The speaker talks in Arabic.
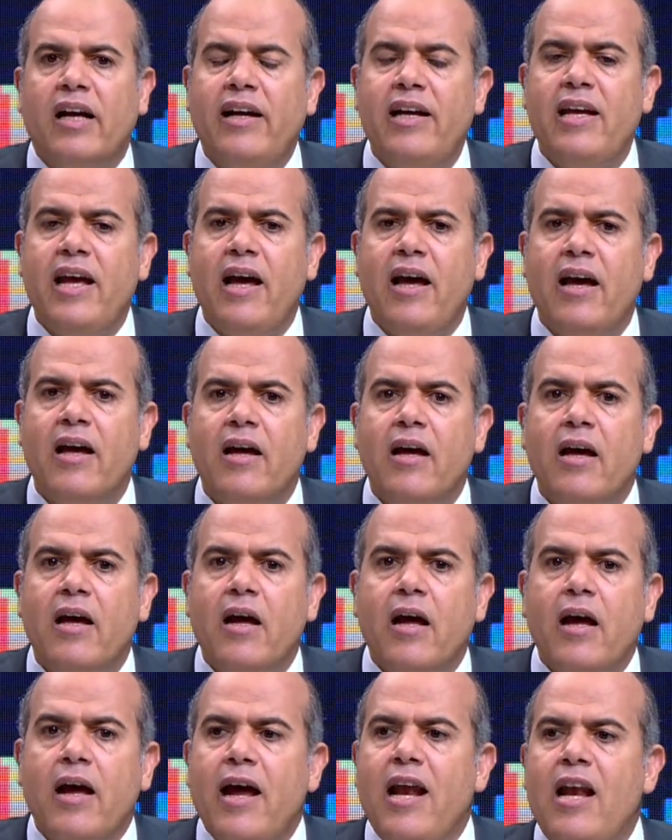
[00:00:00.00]
حقيقه
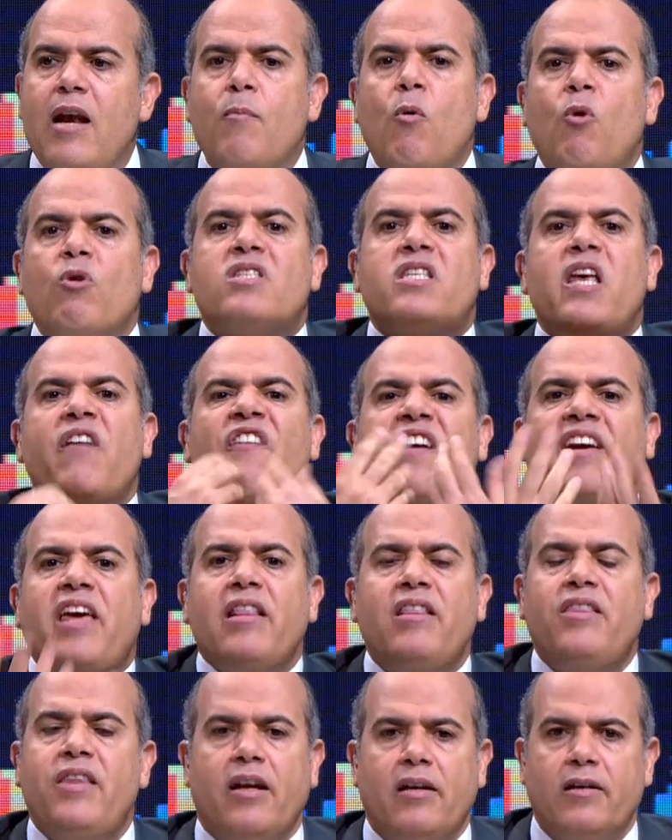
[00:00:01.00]
المؤسفة
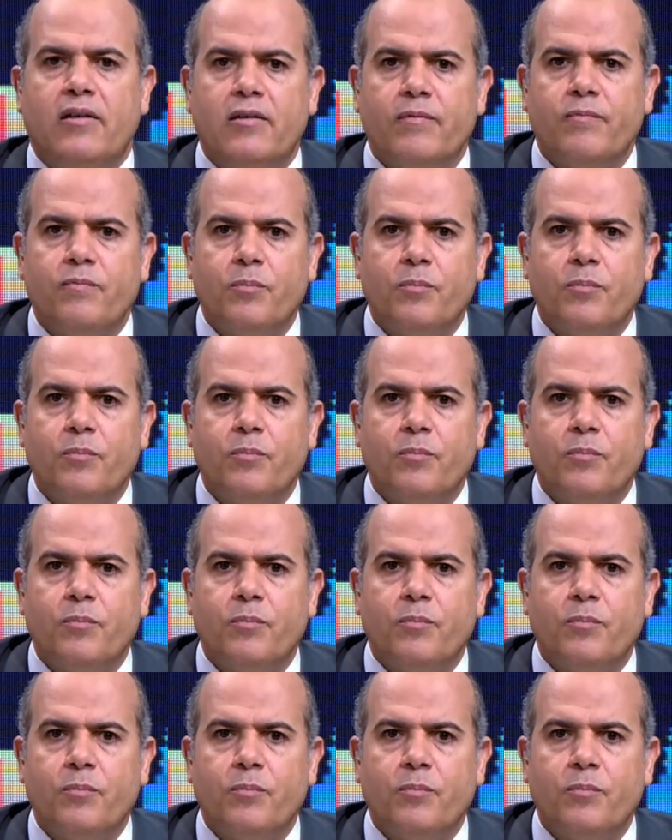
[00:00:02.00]
جدا